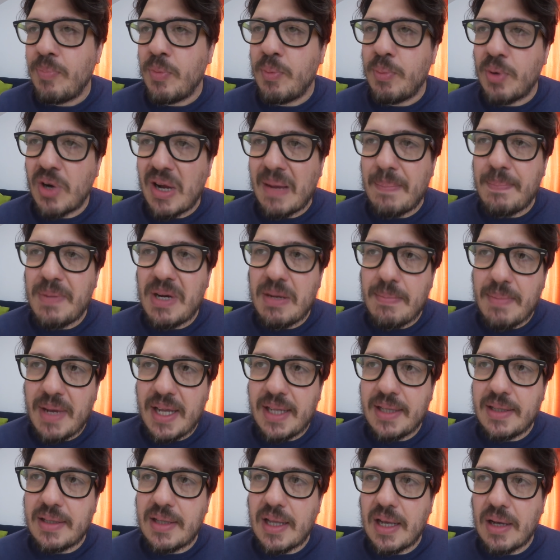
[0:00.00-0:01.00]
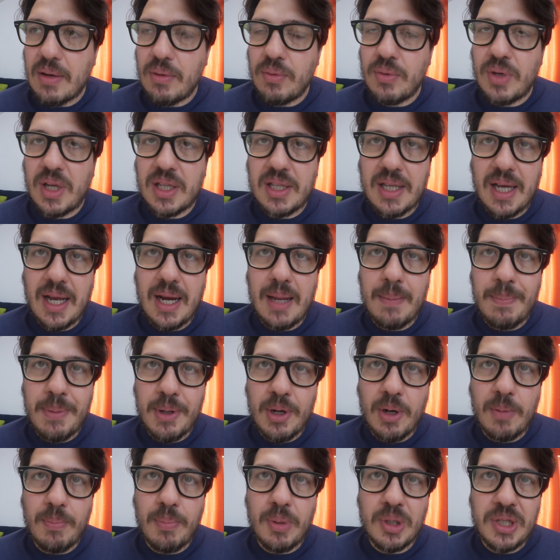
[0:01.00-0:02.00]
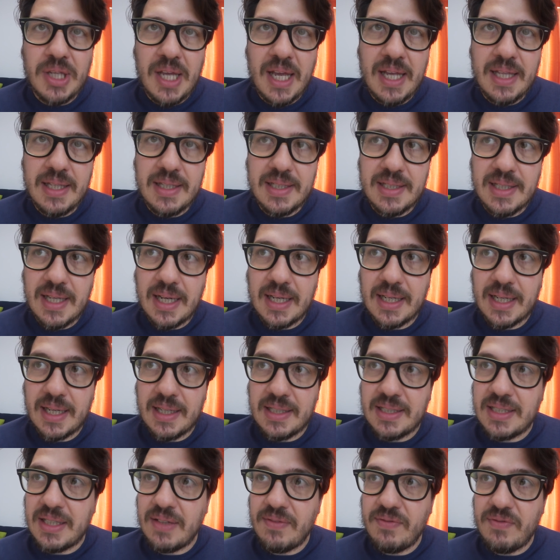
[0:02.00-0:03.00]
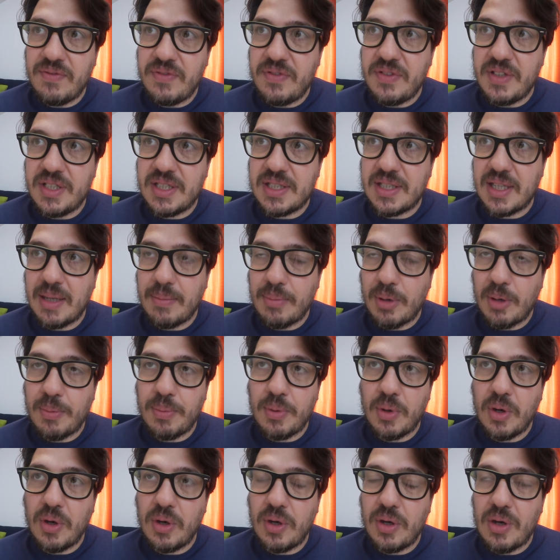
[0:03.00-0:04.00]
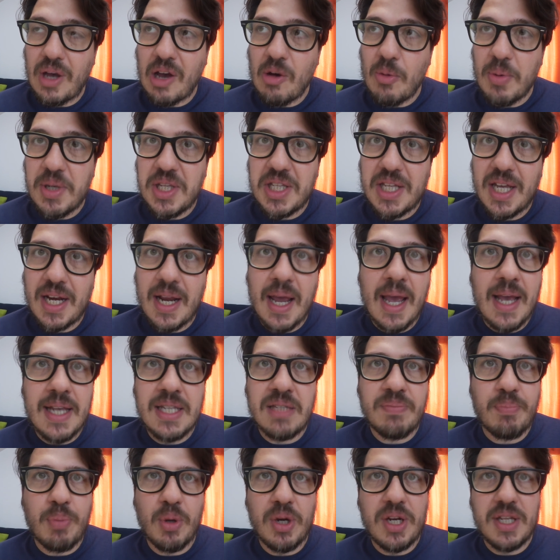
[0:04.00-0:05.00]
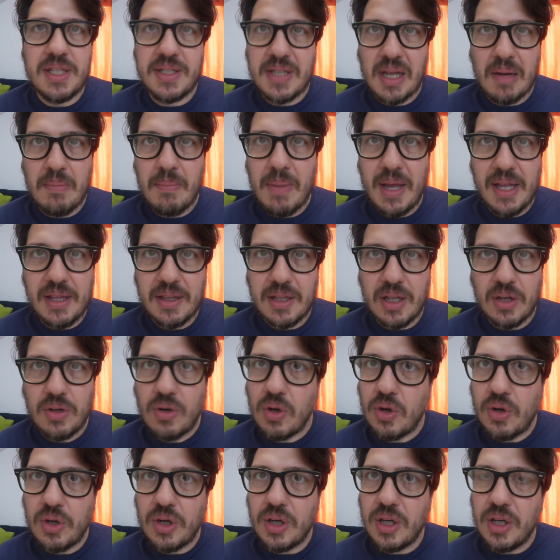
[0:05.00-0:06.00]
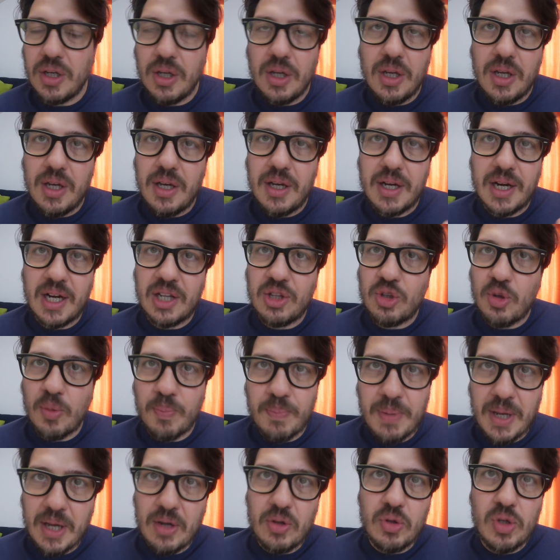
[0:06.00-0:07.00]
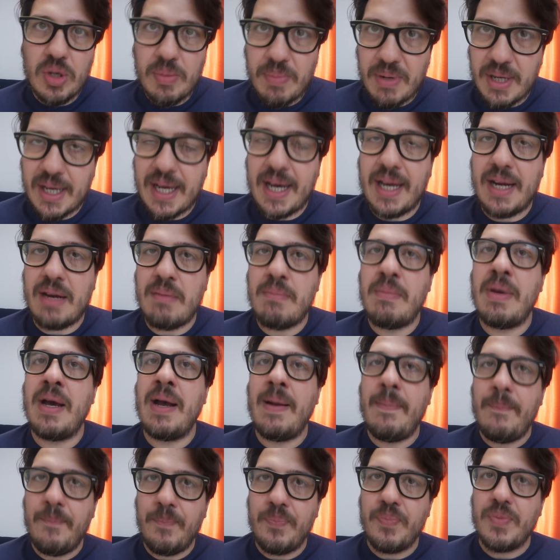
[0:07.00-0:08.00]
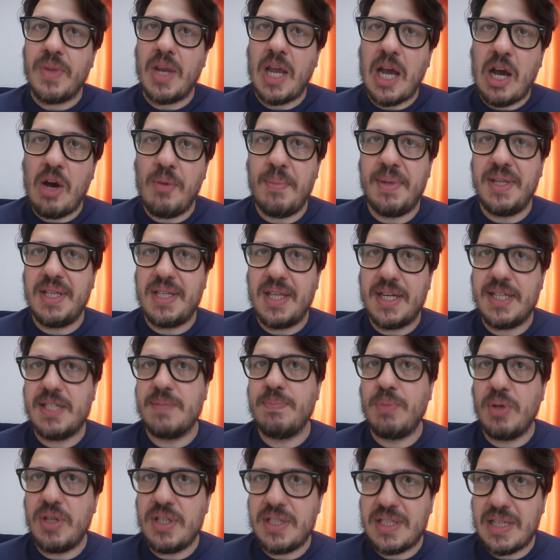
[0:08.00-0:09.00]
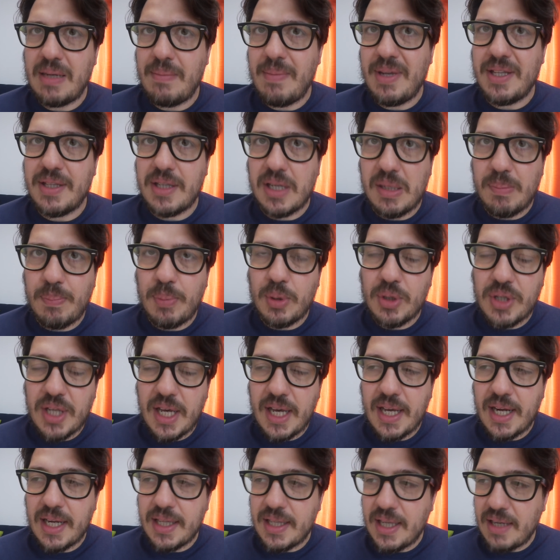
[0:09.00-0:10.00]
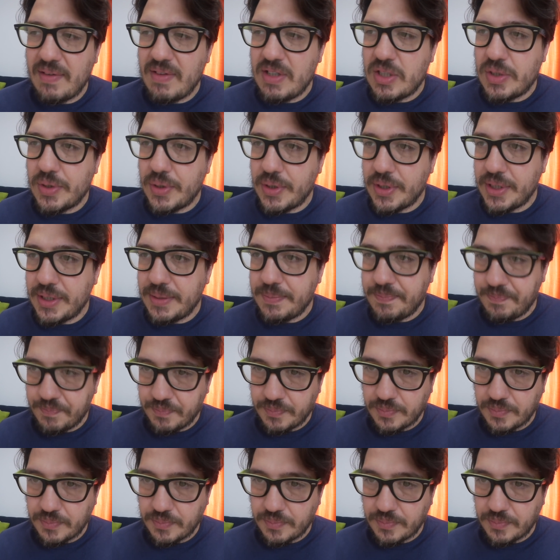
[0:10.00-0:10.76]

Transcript: Probabilmente una tale però potenza che si è vista proprio aumentare esponenzialmente, non raddoppiare o triplicare, ma aumentare esponenzialmente il potere dei visoni,